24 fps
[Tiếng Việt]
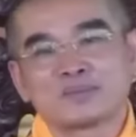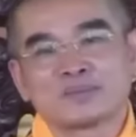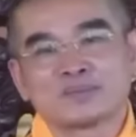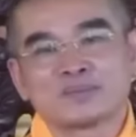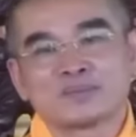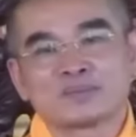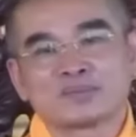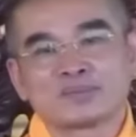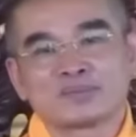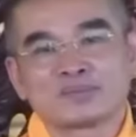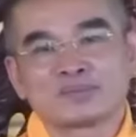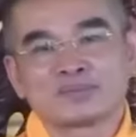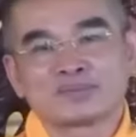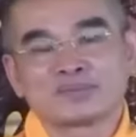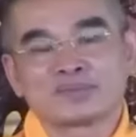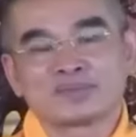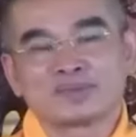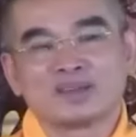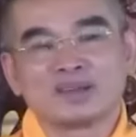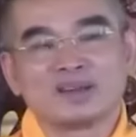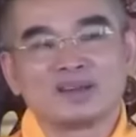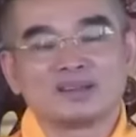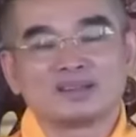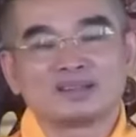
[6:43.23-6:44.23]
Đó, chính
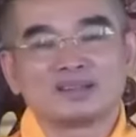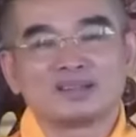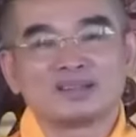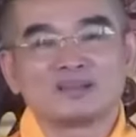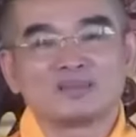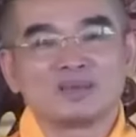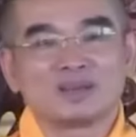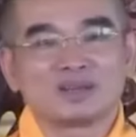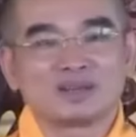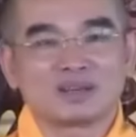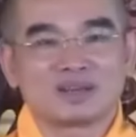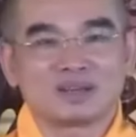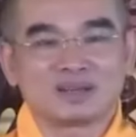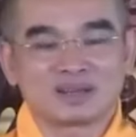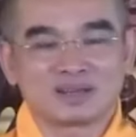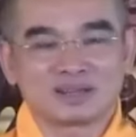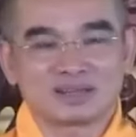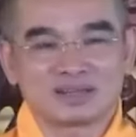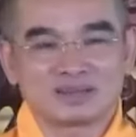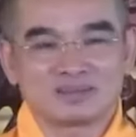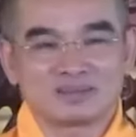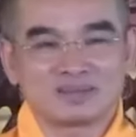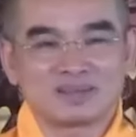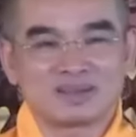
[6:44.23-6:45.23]
mình khởi cái tâm đó
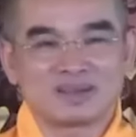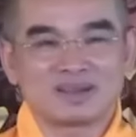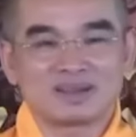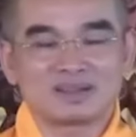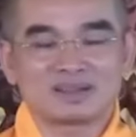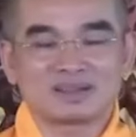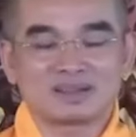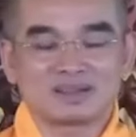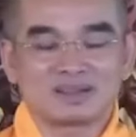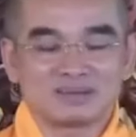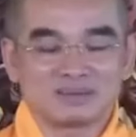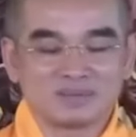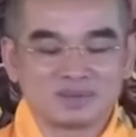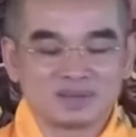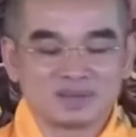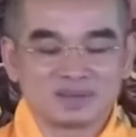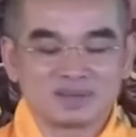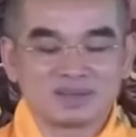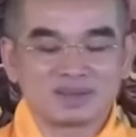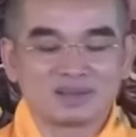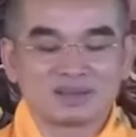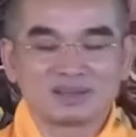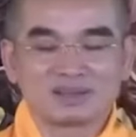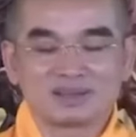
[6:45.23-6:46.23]
cho nên mới kết chính
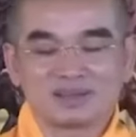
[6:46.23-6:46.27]
mình kia.